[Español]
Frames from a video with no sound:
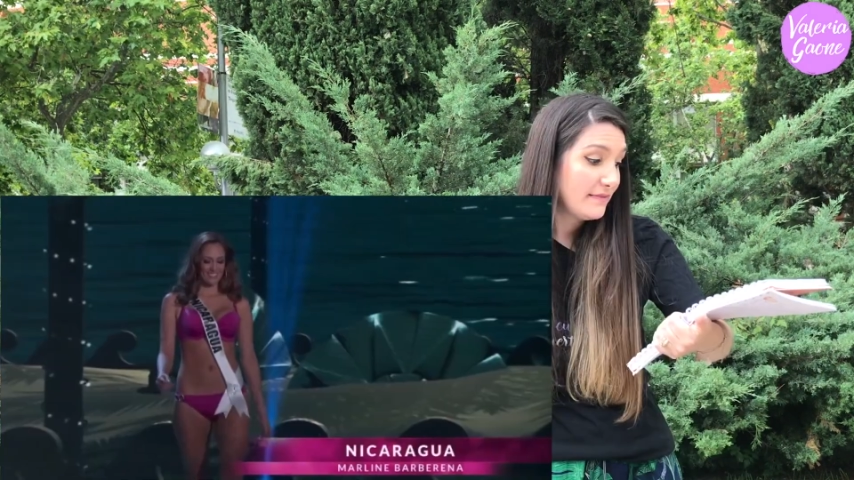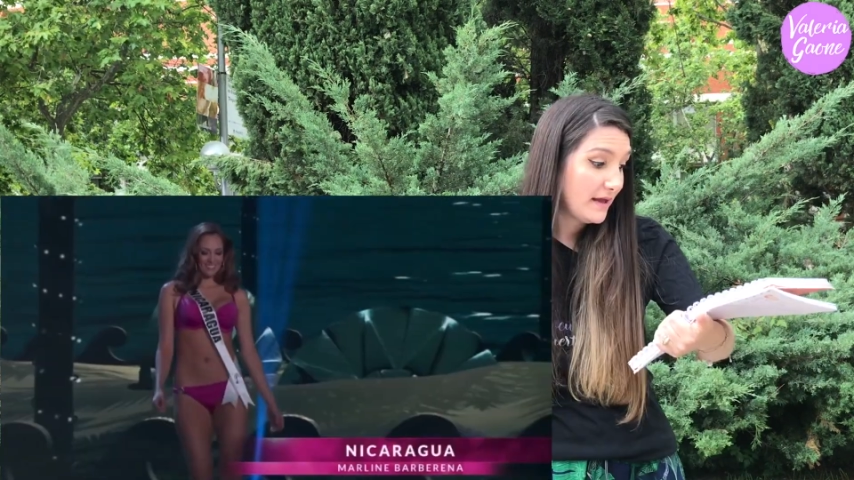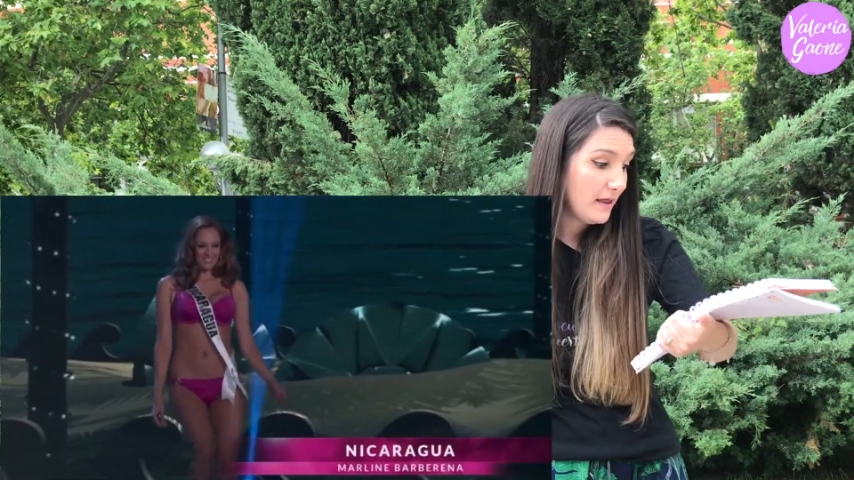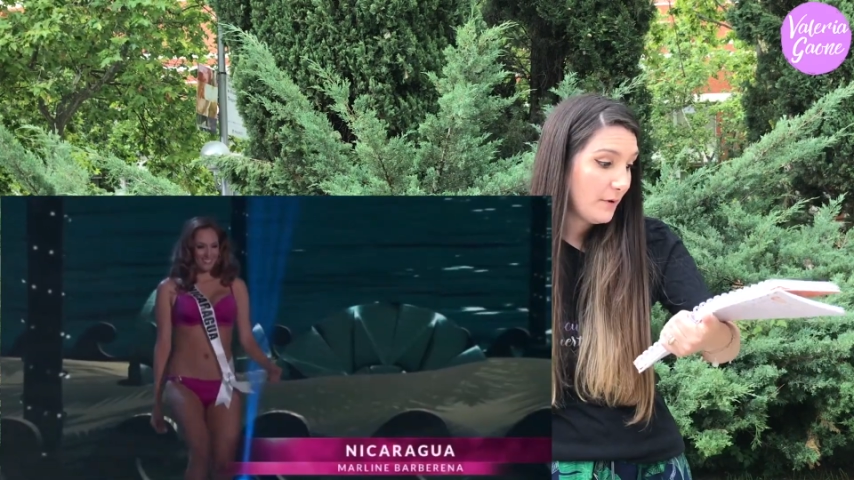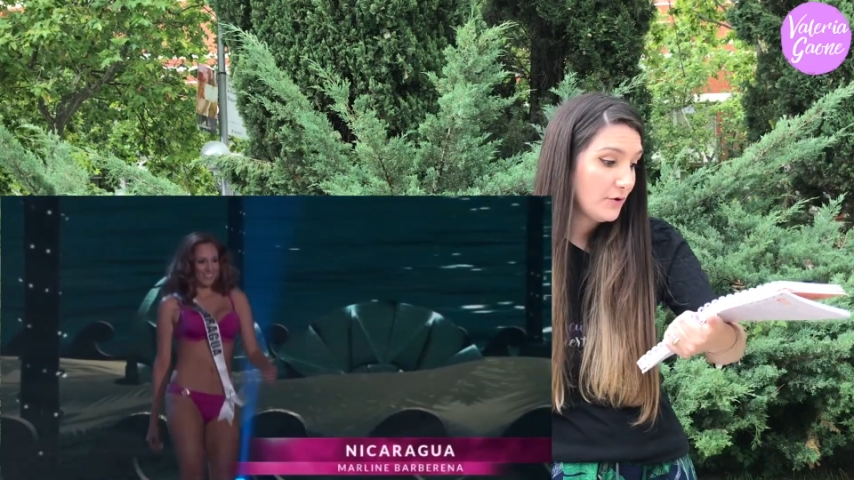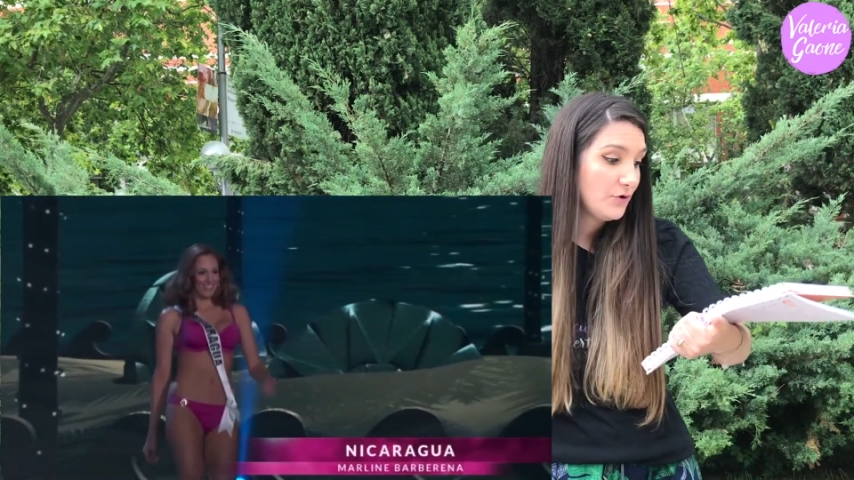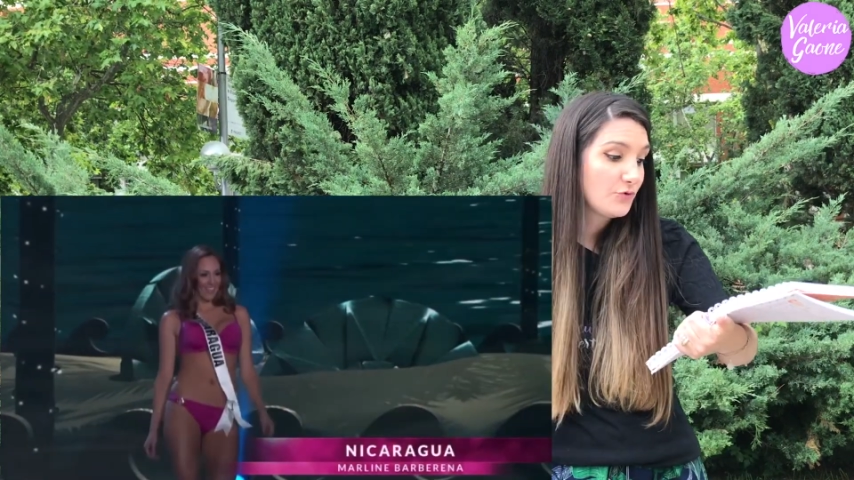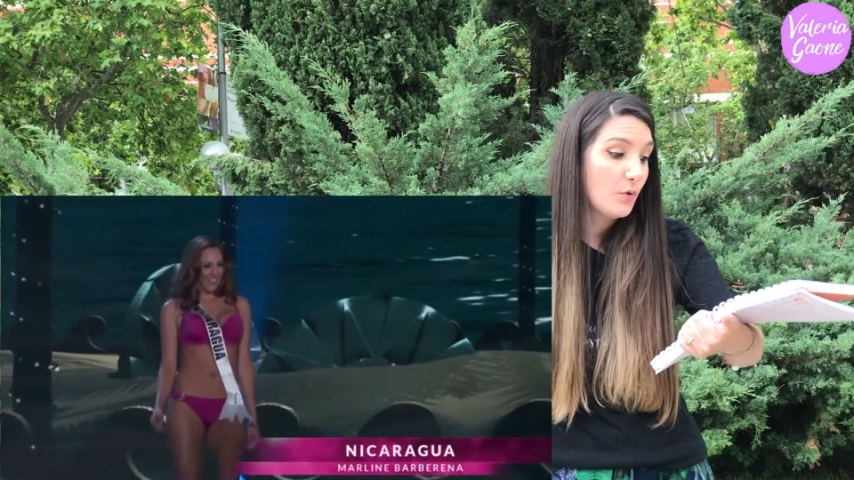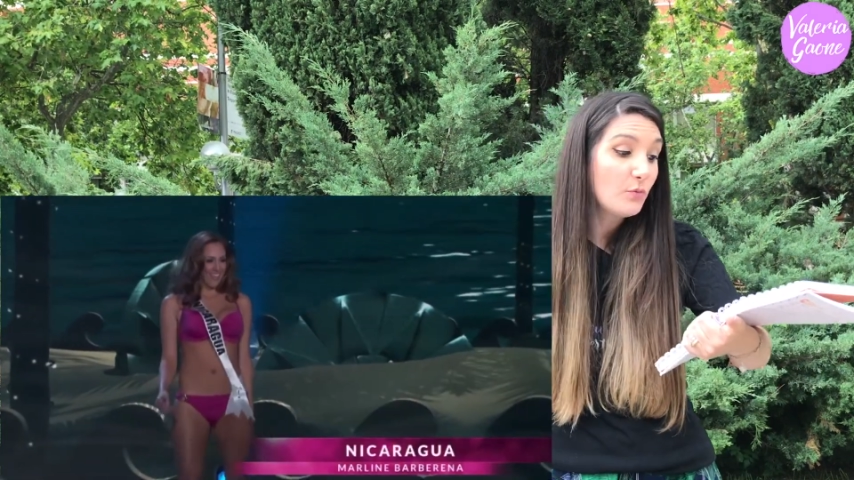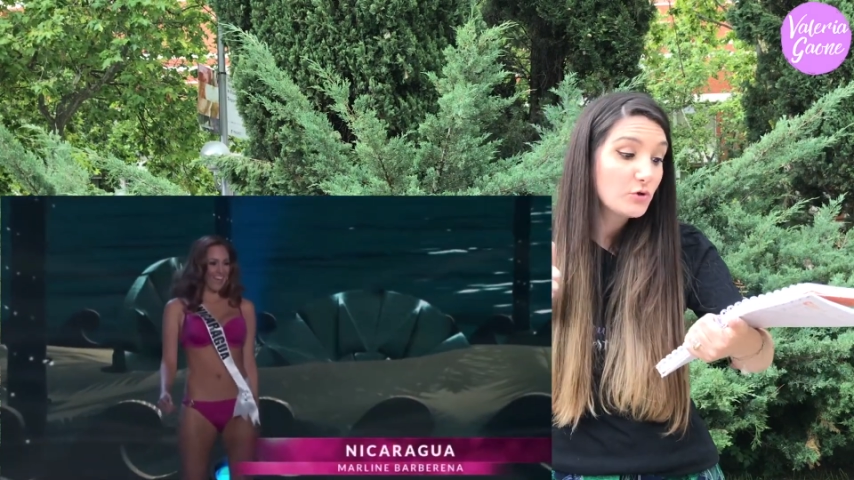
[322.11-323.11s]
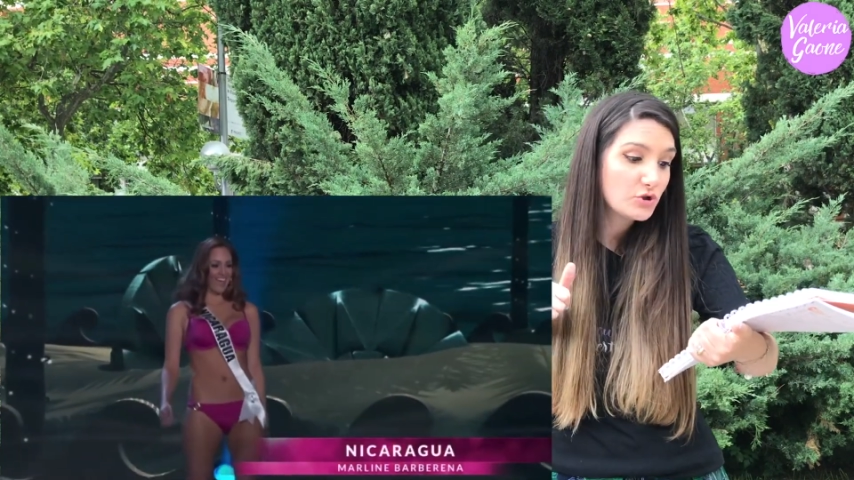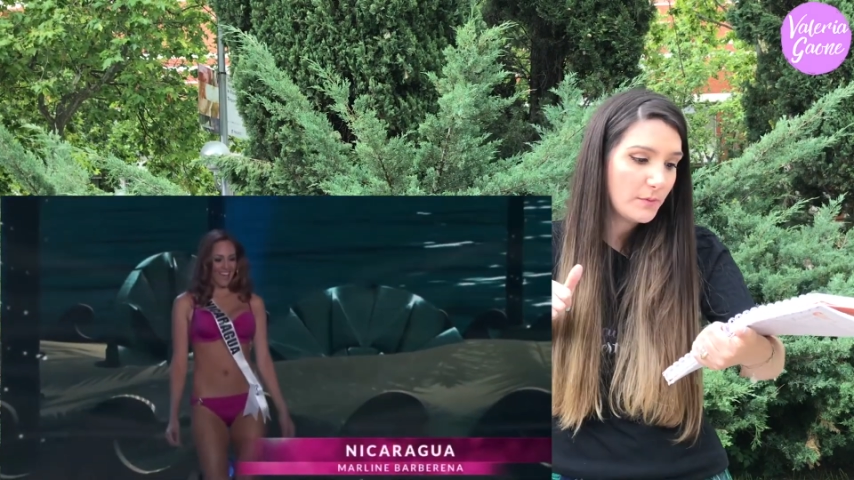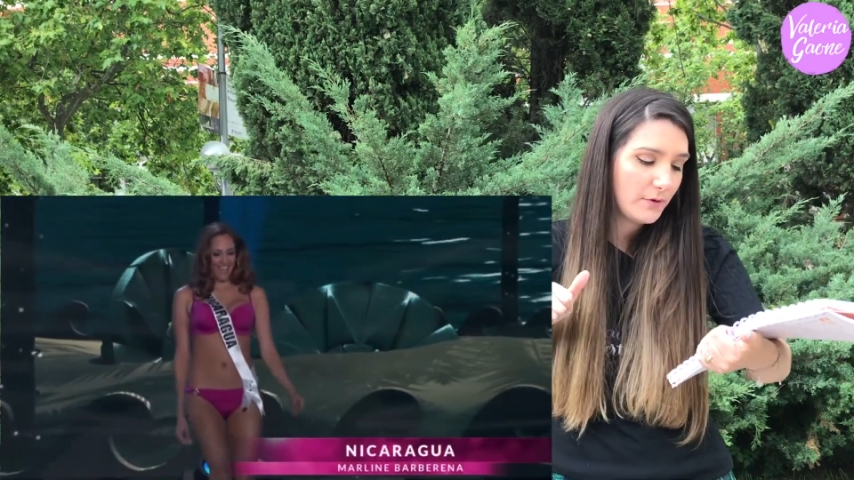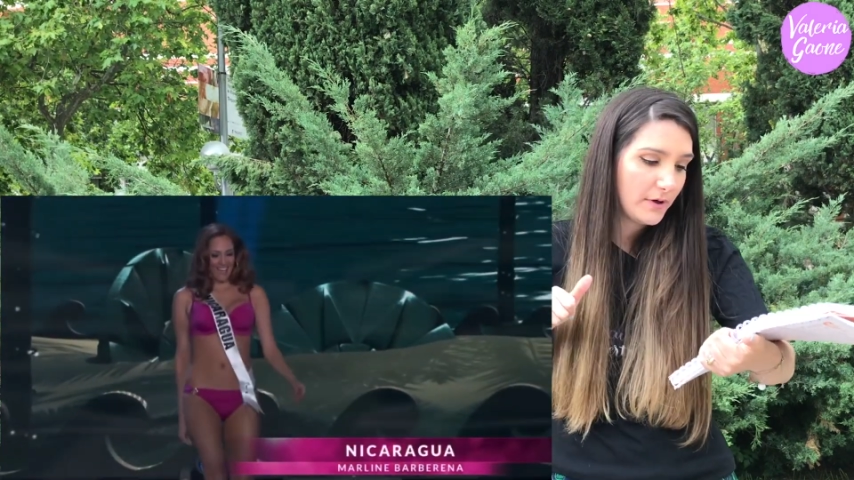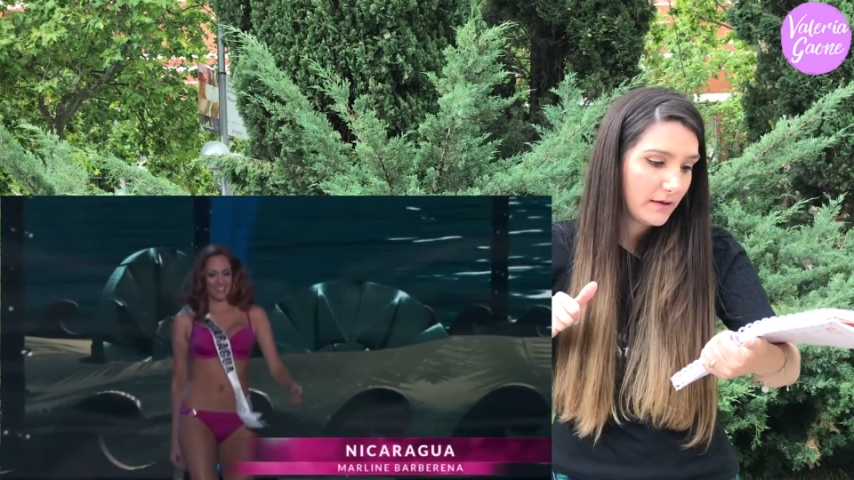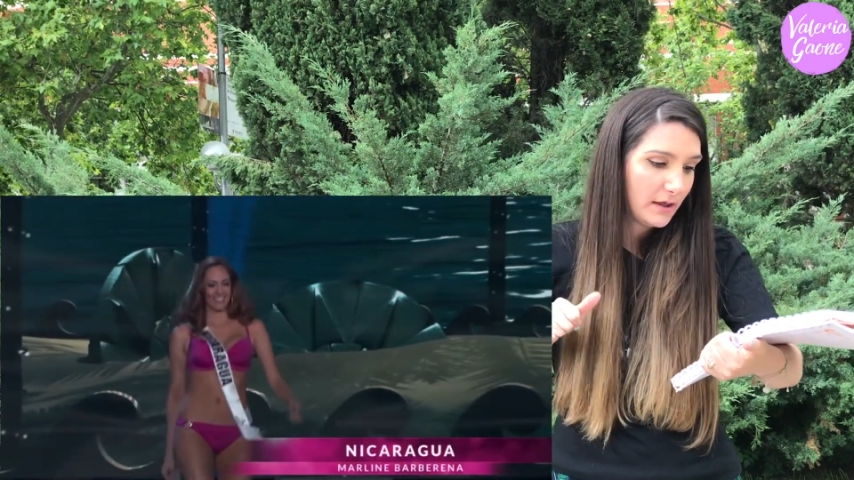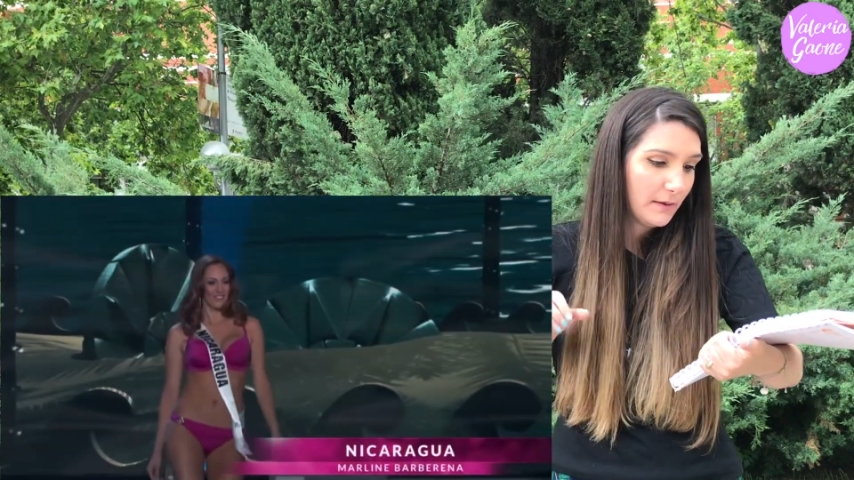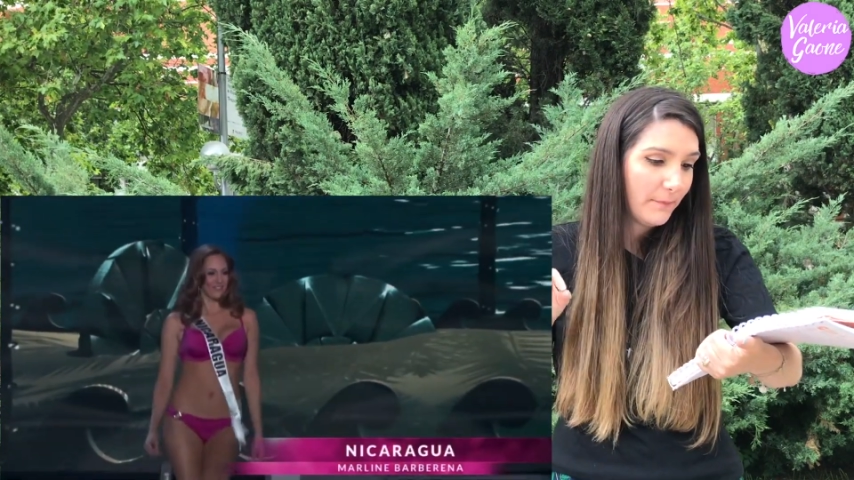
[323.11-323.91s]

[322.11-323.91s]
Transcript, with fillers: traje de baño estuvo mucho mejor aquí,